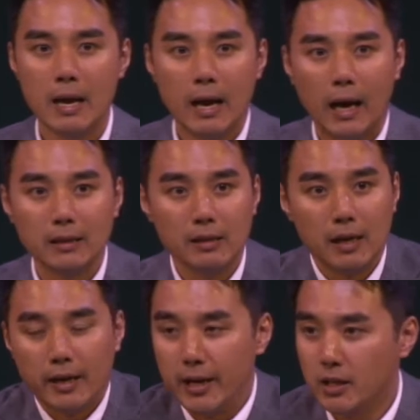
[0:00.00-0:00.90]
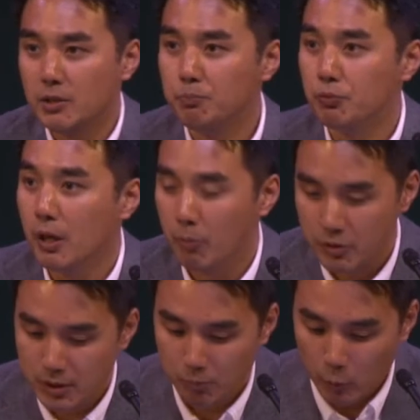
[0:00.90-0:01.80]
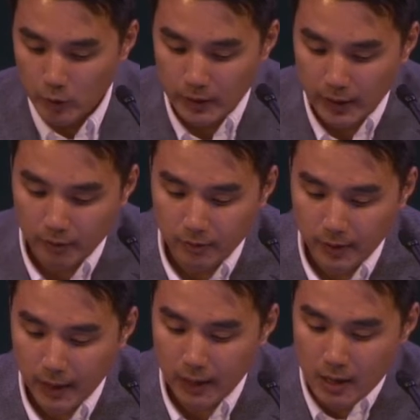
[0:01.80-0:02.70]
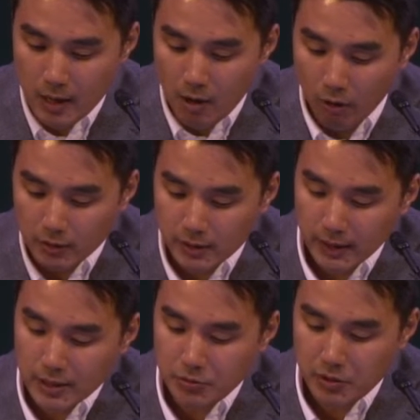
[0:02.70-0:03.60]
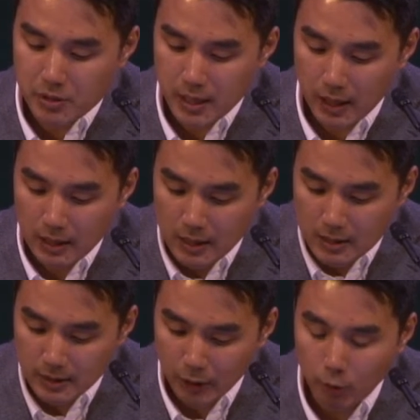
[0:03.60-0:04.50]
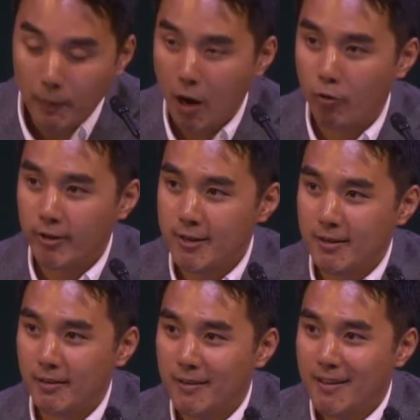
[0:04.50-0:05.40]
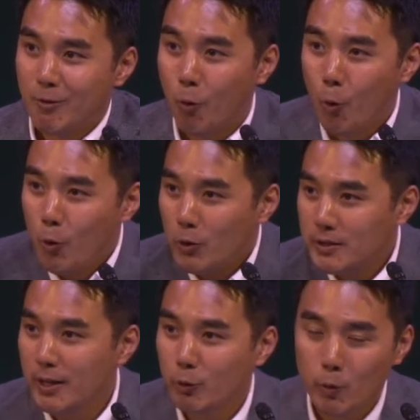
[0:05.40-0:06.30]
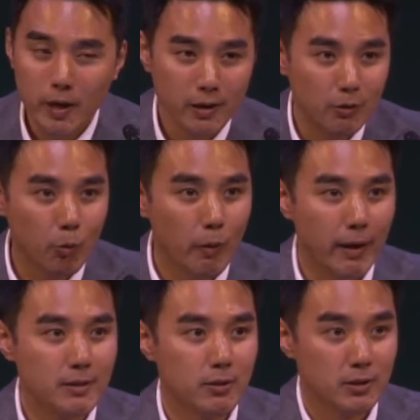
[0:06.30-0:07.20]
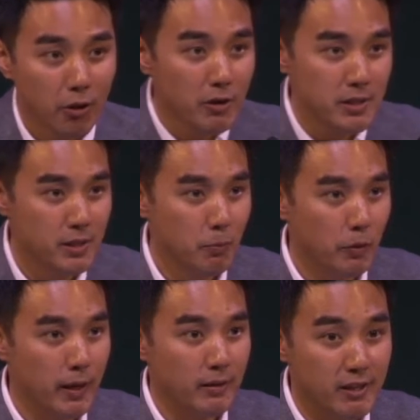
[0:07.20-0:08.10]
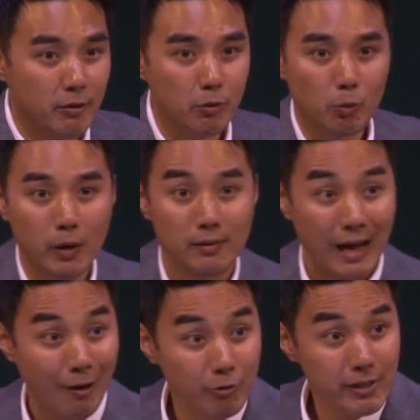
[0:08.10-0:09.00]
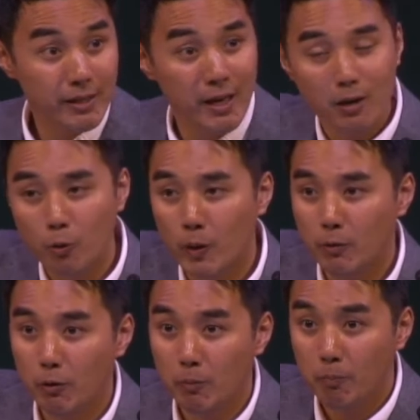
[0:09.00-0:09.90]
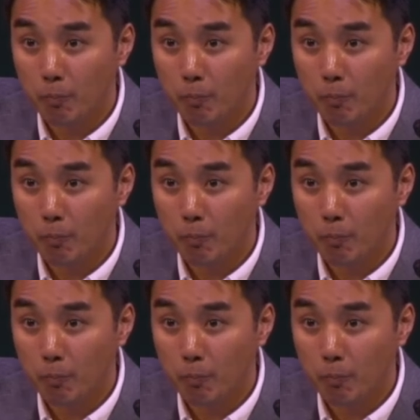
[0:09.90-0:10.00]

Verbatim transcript: 하늘나라의 그 부가 뭔지 모른다는 건데 어떻게 할 수 있느냐? 사도 바울이 골로새 교회를 통해서 서신을 보낸 이것 또한 라우디게아 교회도